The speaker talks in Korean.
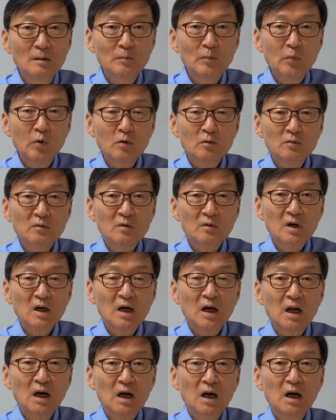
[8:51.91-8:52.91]

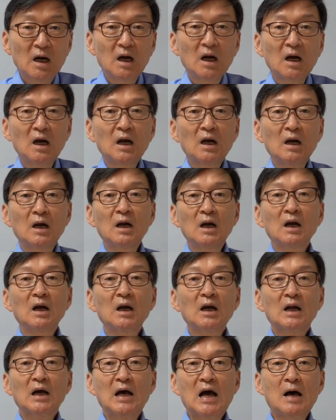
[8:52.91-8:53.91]
포르투갈
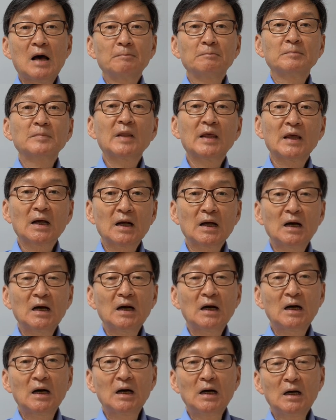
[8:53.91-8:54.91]

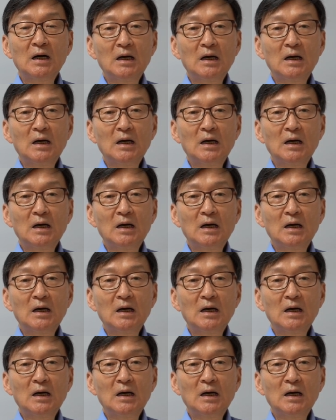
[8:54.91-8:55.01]
함대가